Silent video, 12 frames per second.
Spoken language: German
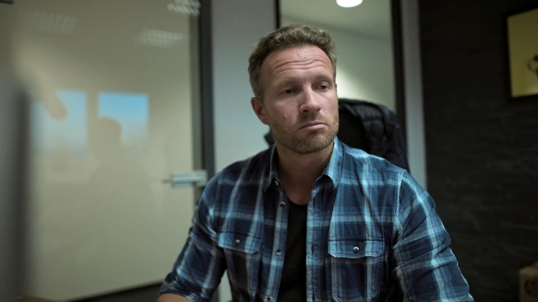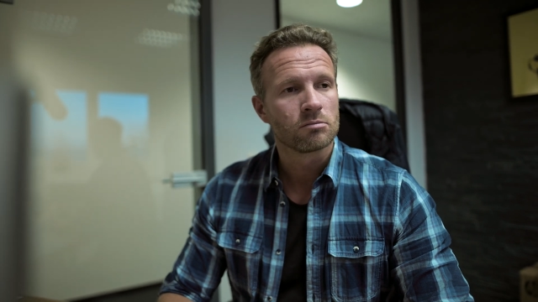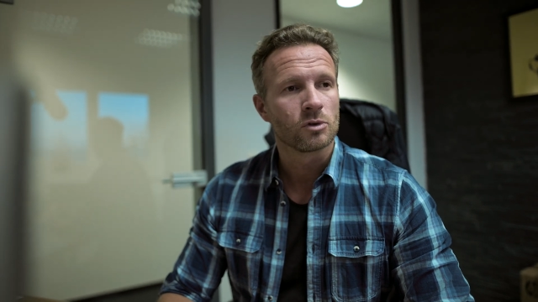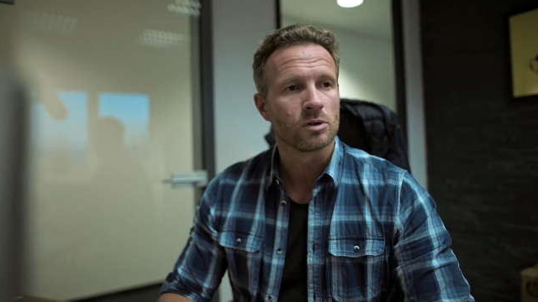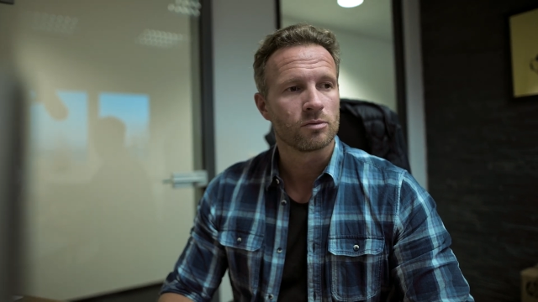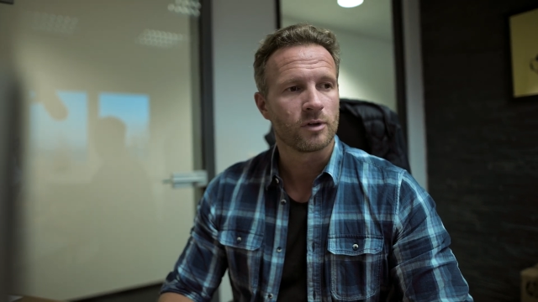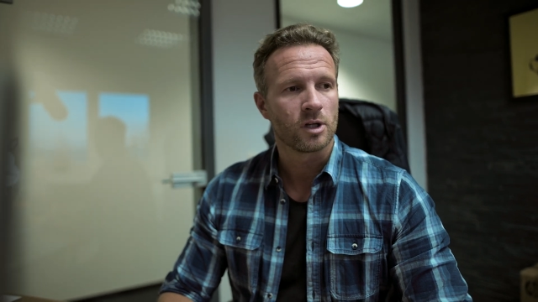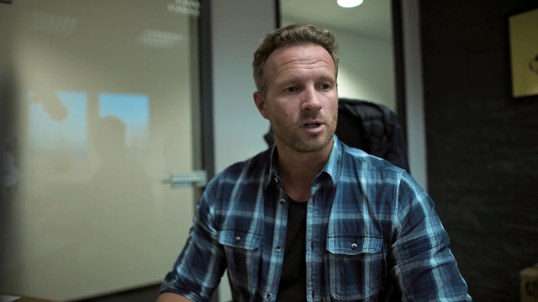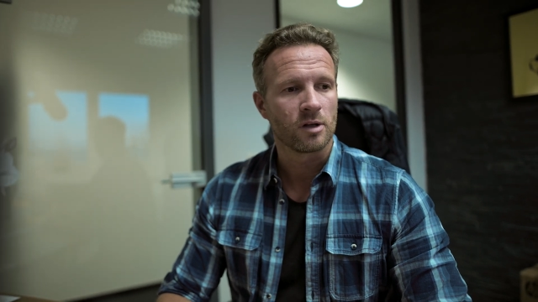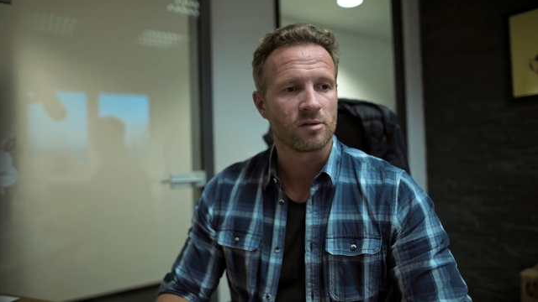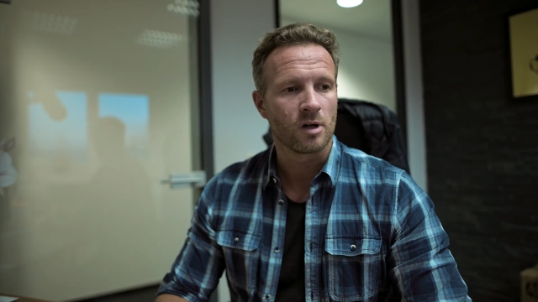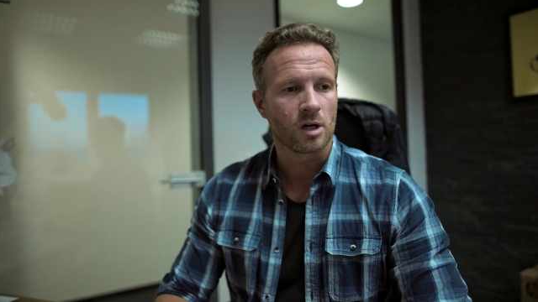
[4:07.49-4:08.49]
Und wenn er
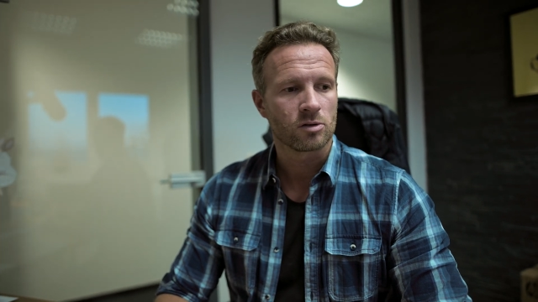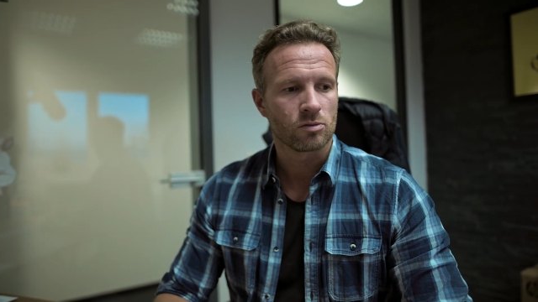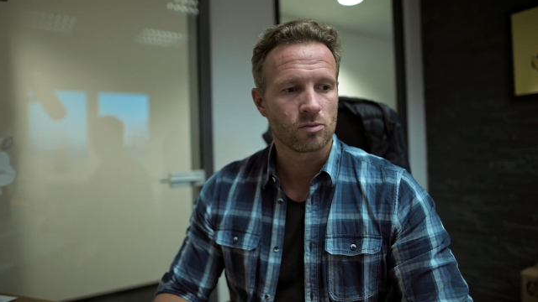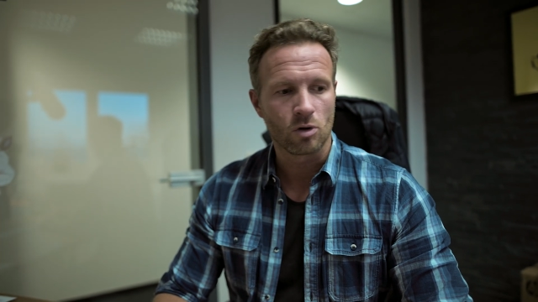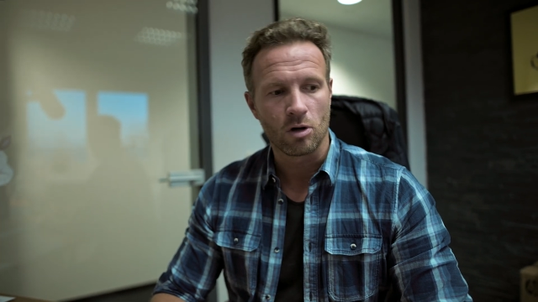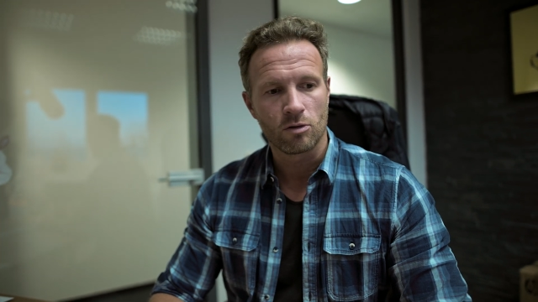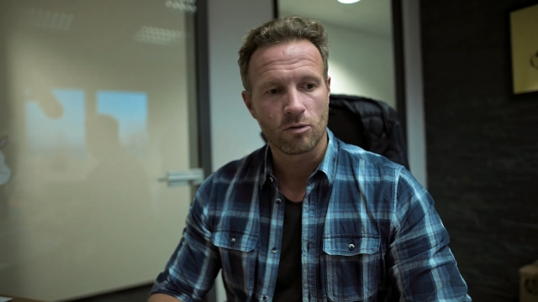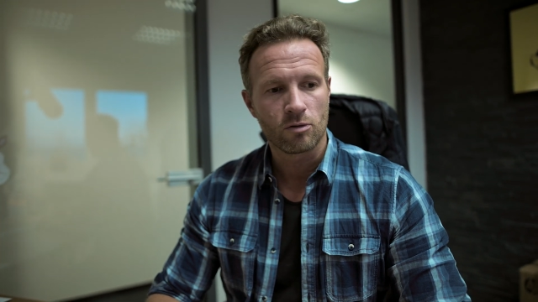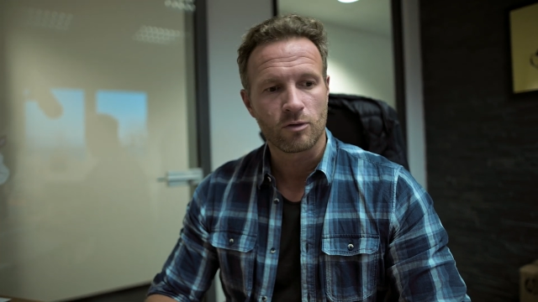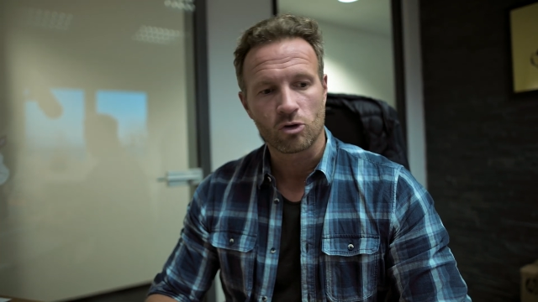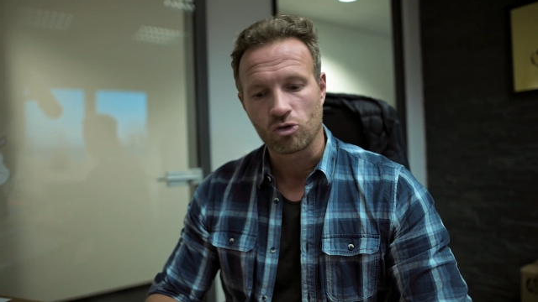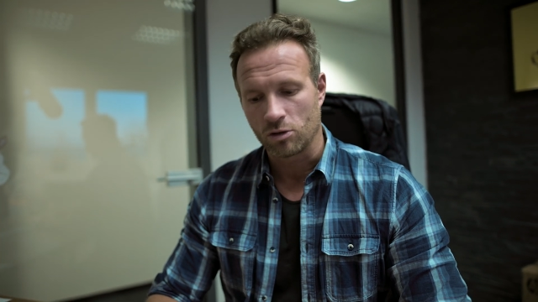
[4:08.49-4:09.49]
dann sagt, ja,
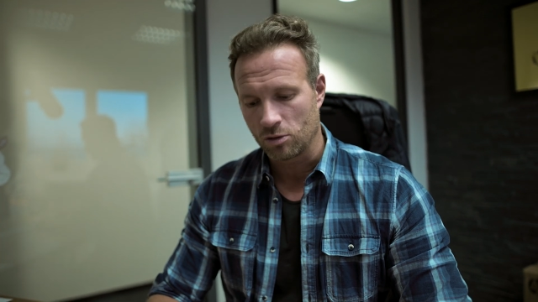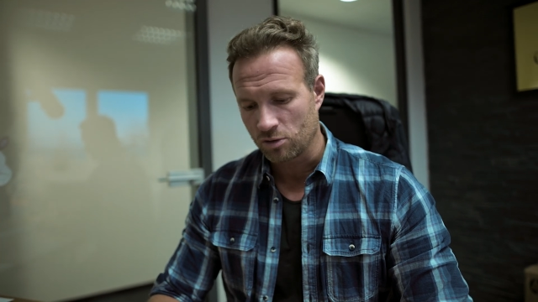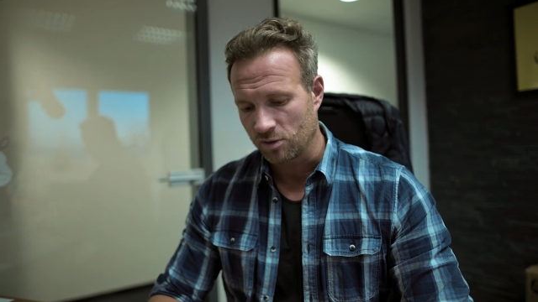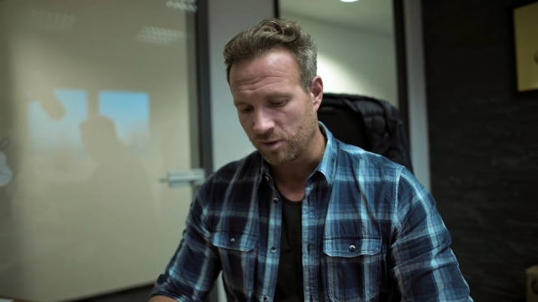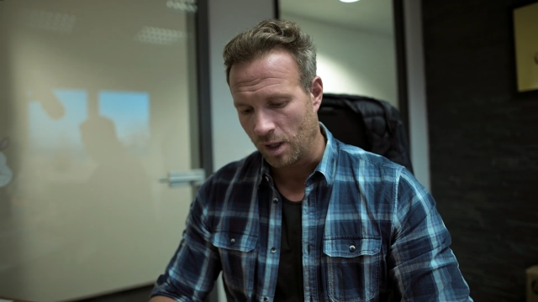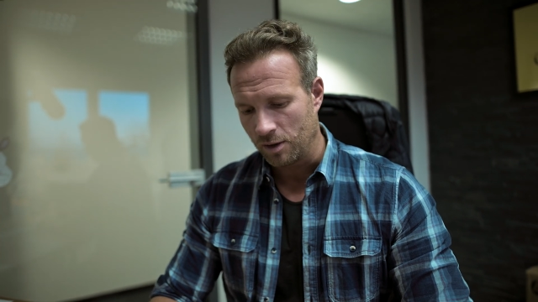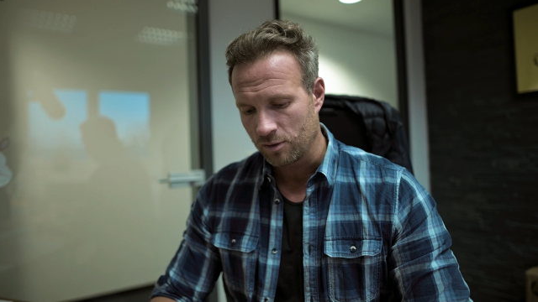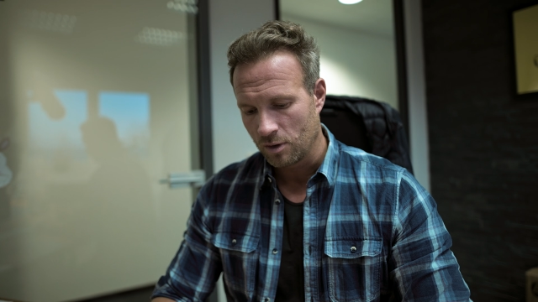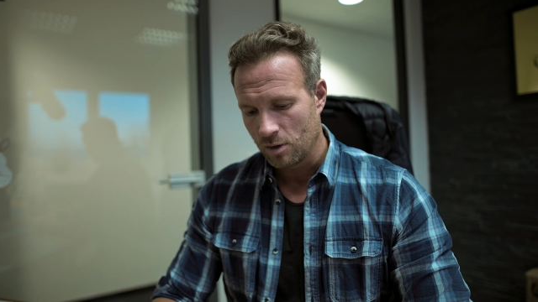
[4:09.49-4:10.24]
wäre schon interessant,